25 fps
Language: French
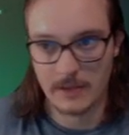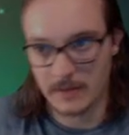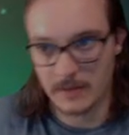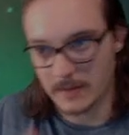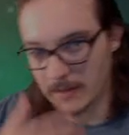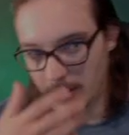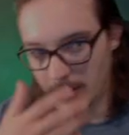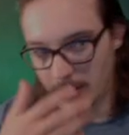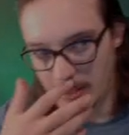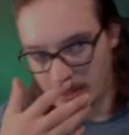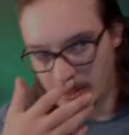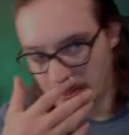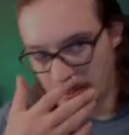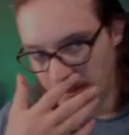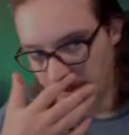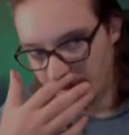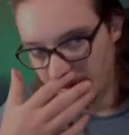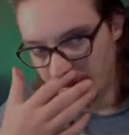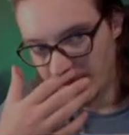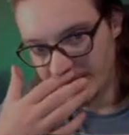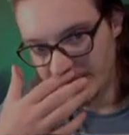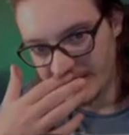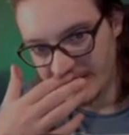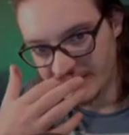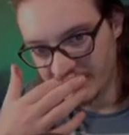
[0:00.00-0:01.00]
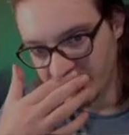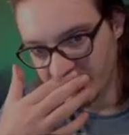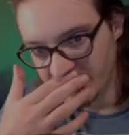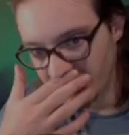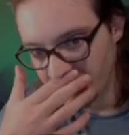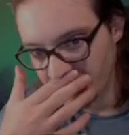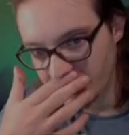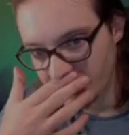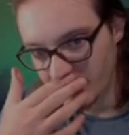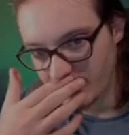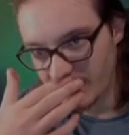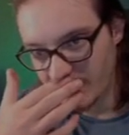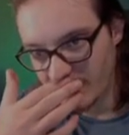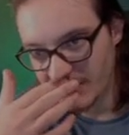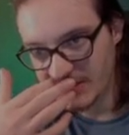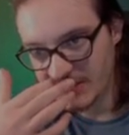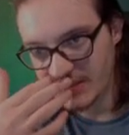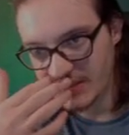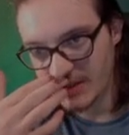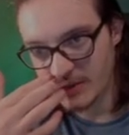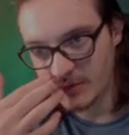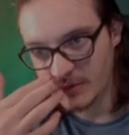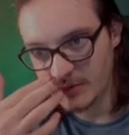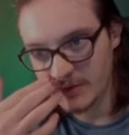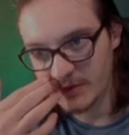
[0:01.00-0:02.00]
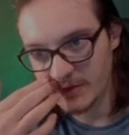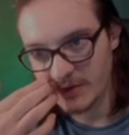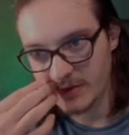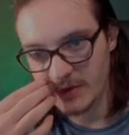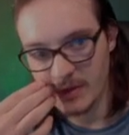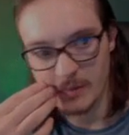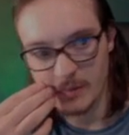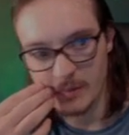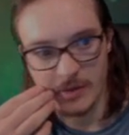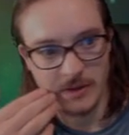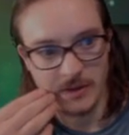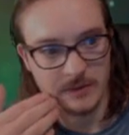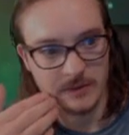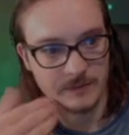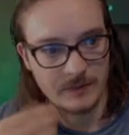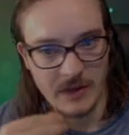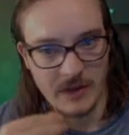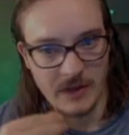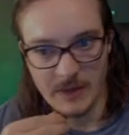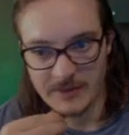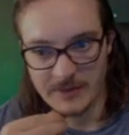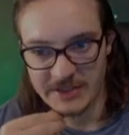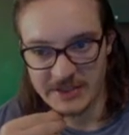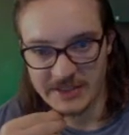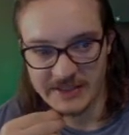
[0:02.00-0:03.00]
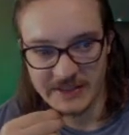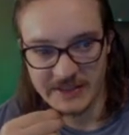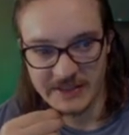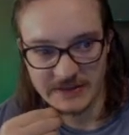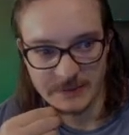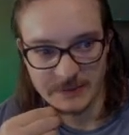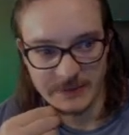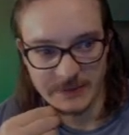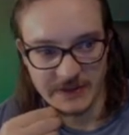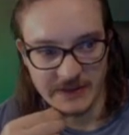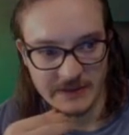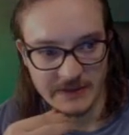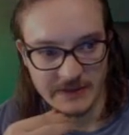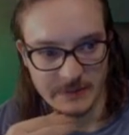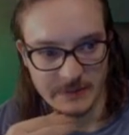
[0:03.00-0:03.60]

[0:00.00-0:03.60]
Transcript: Euh, sachant qu'il y a un cœur pas aussi là-bas. Ah mais j'ai 15 pièces